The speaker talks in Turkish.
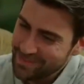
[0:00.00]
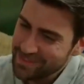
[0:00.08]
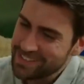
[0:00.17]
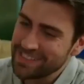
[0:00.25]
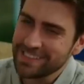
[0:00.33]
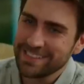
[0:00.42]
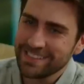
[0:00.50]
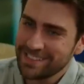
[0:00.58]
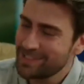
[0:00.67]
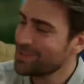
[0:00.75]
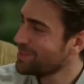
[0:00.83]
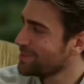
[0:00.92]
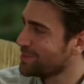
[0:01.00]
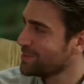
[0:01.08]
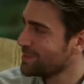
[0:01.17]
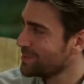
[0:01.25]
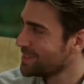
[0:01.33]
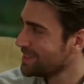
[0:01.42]
biz ne çok
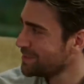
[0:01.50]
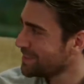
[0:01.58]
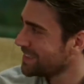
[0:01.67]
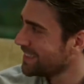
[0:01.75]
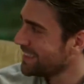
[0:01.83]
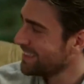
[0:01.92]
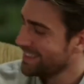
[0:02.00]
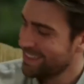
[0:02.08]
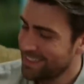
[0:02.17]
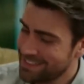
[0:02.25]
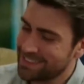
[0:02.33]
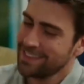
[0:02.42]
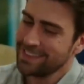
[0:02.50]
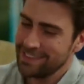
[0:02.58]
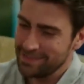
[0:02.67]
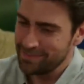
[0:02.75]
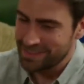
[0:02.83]
oturduk değil mi? Hadi kalkalım